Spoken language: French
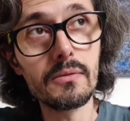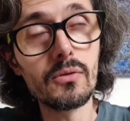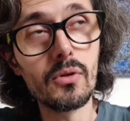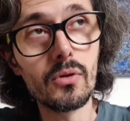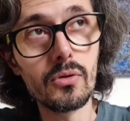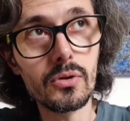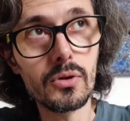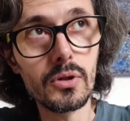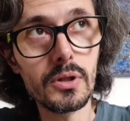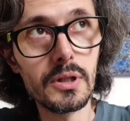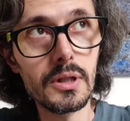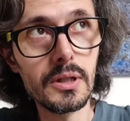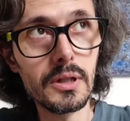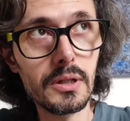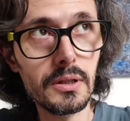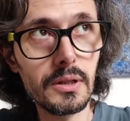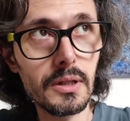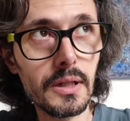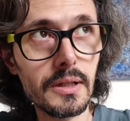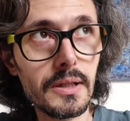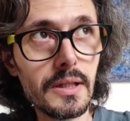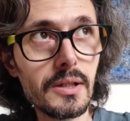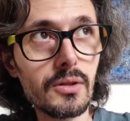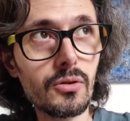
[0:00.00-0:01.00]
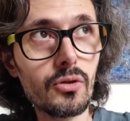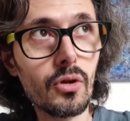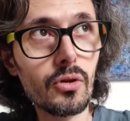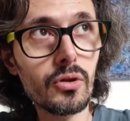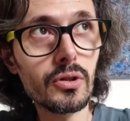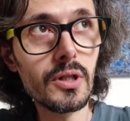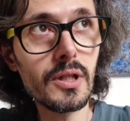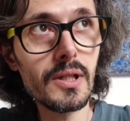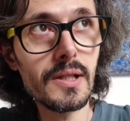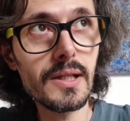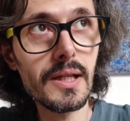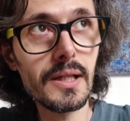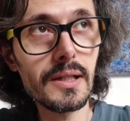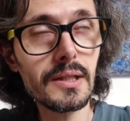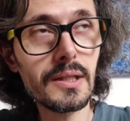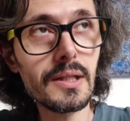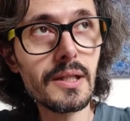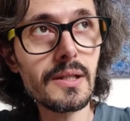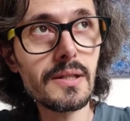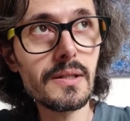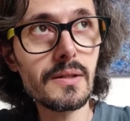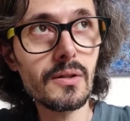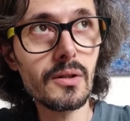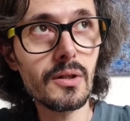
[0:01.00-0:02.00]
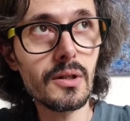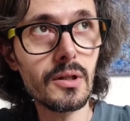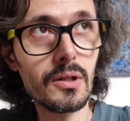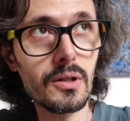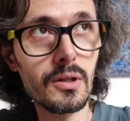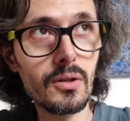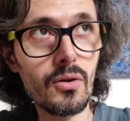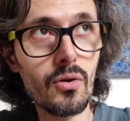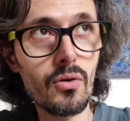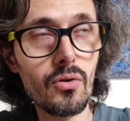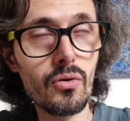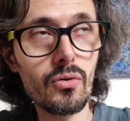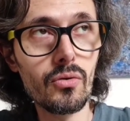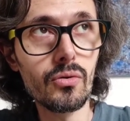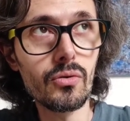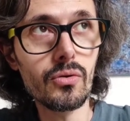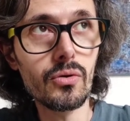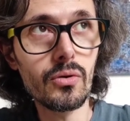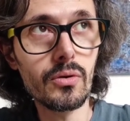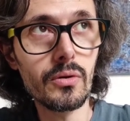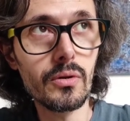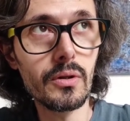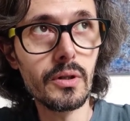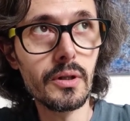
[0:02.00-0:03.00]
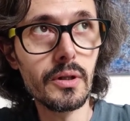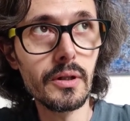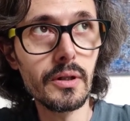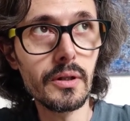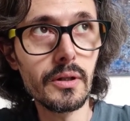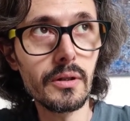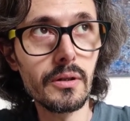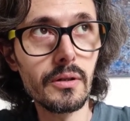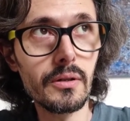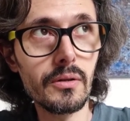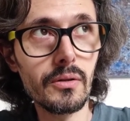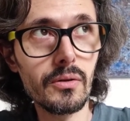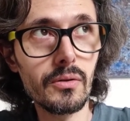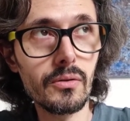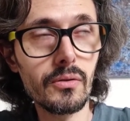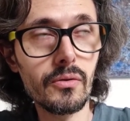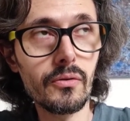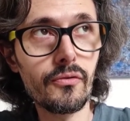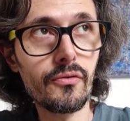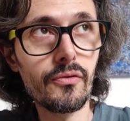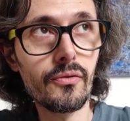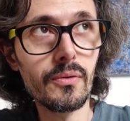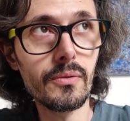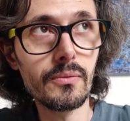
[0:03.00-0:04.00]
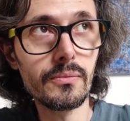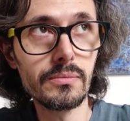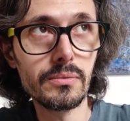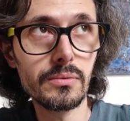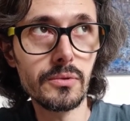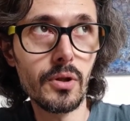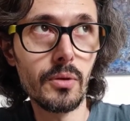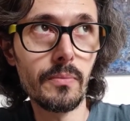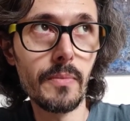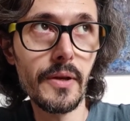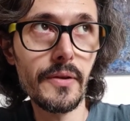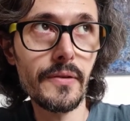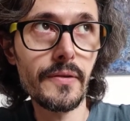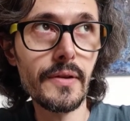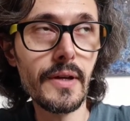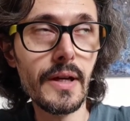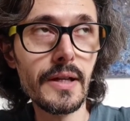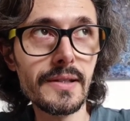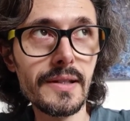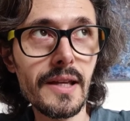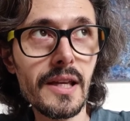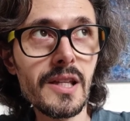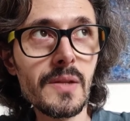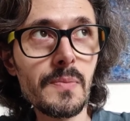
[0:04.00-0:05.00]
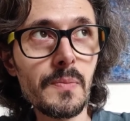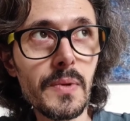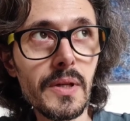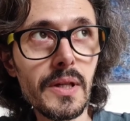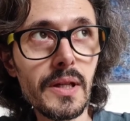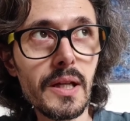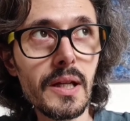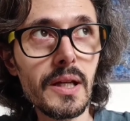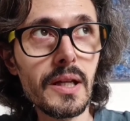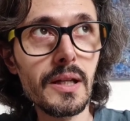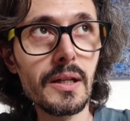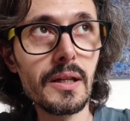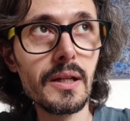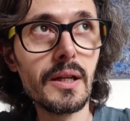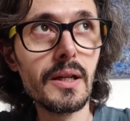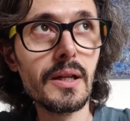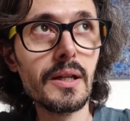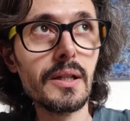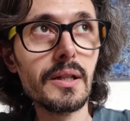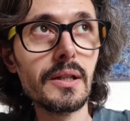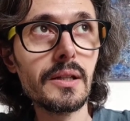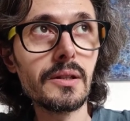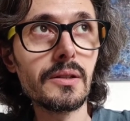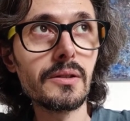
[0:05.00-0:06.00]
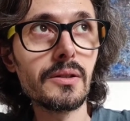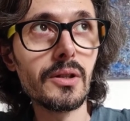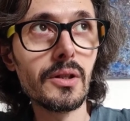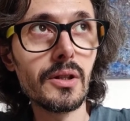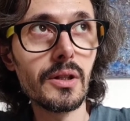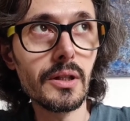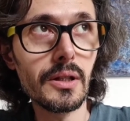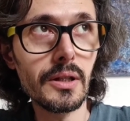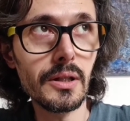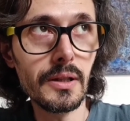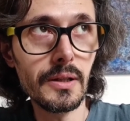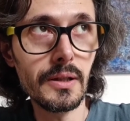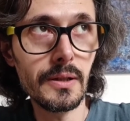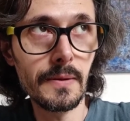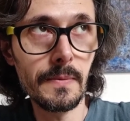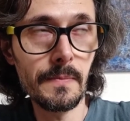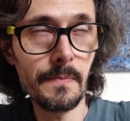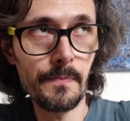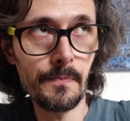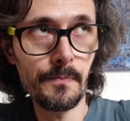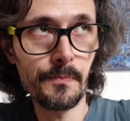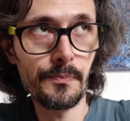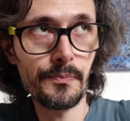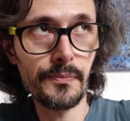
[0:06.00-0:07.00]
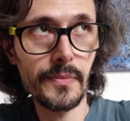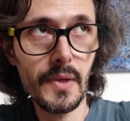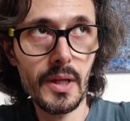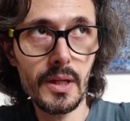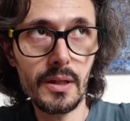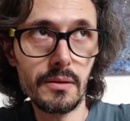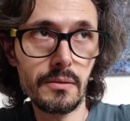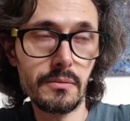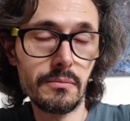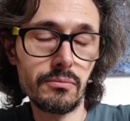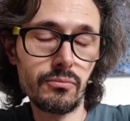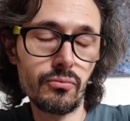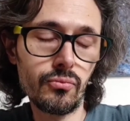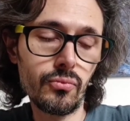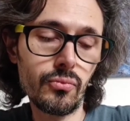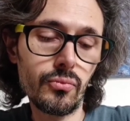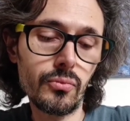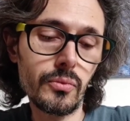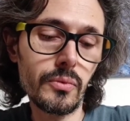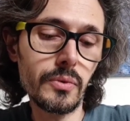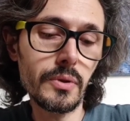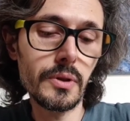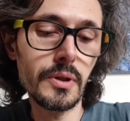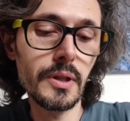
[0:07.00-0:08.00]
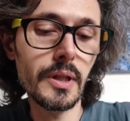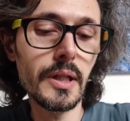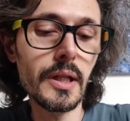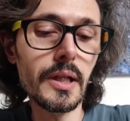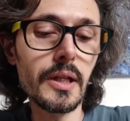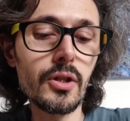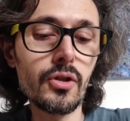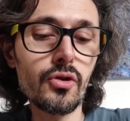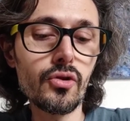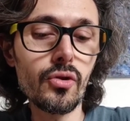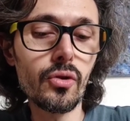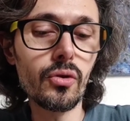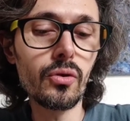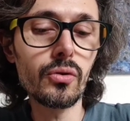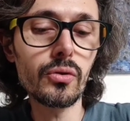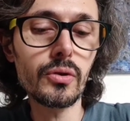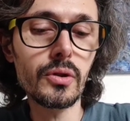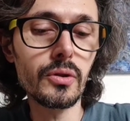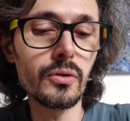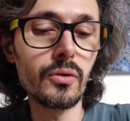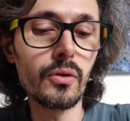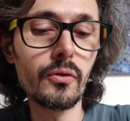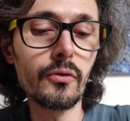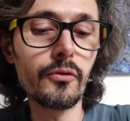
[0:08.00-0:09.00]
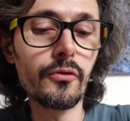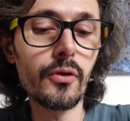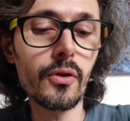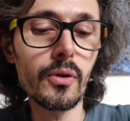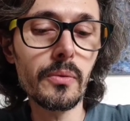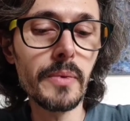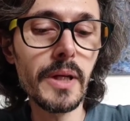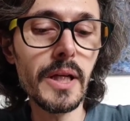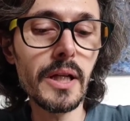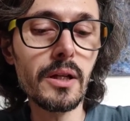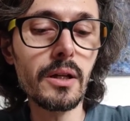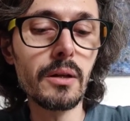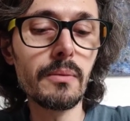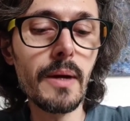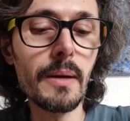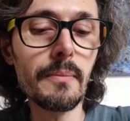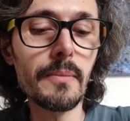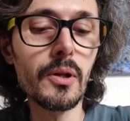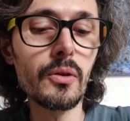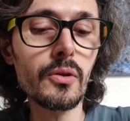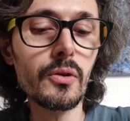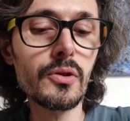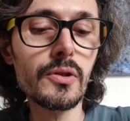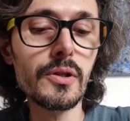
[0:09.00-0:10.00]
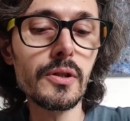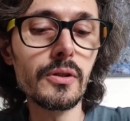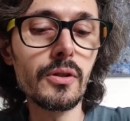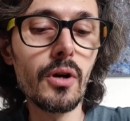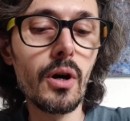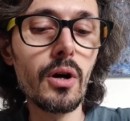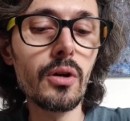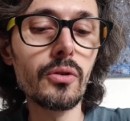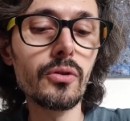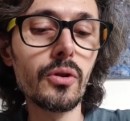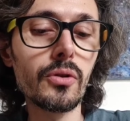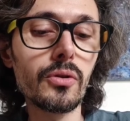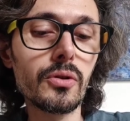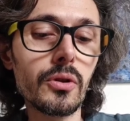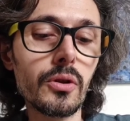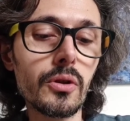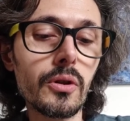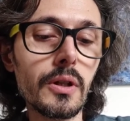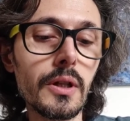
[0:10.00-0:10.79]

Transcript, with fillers: Donc il y a des, donc des artistes qui ont euh, commencé à s'inspirer des, euh, des religions qui ont formé quand même l'Occident, donc